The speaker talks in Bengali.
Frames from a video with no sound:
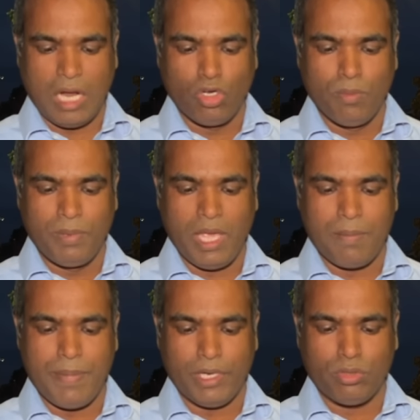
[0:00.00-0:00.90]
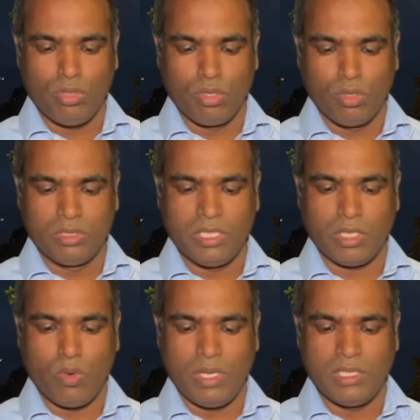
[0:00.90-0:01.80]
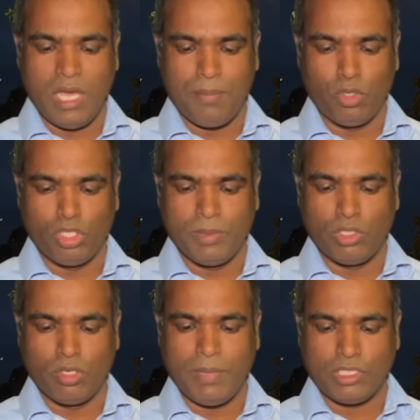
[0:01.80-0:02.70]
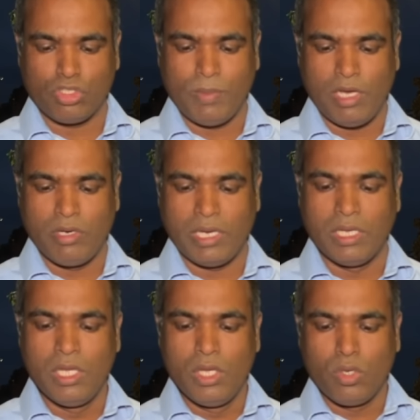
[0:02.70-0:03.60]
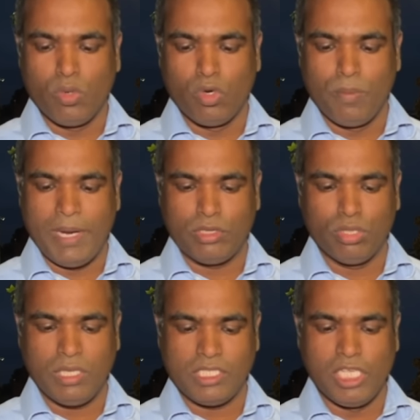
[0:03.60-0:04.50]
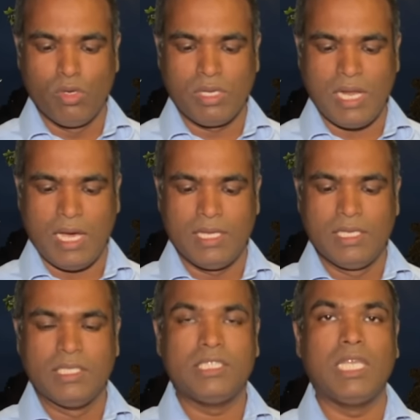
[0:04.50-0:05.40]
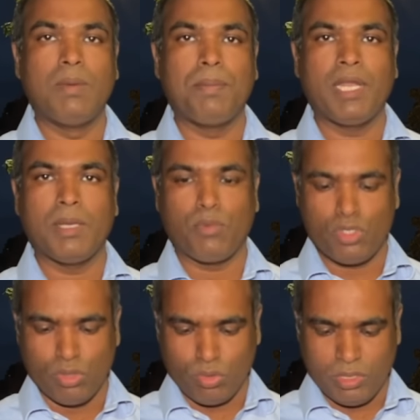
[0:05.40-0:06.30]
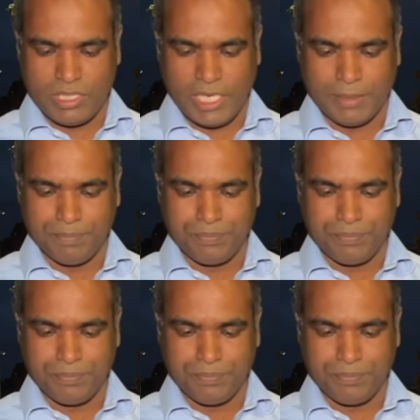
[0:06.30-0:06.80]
তাণ্ডবকে ব্যর্থ করতে গোয়েন্দা প্রতিবেদন বাস্তবায়নের কোনো ব্যর্থতা ছিল কিনা সে ব্যাপারে প্রশ্ন তুলেছেন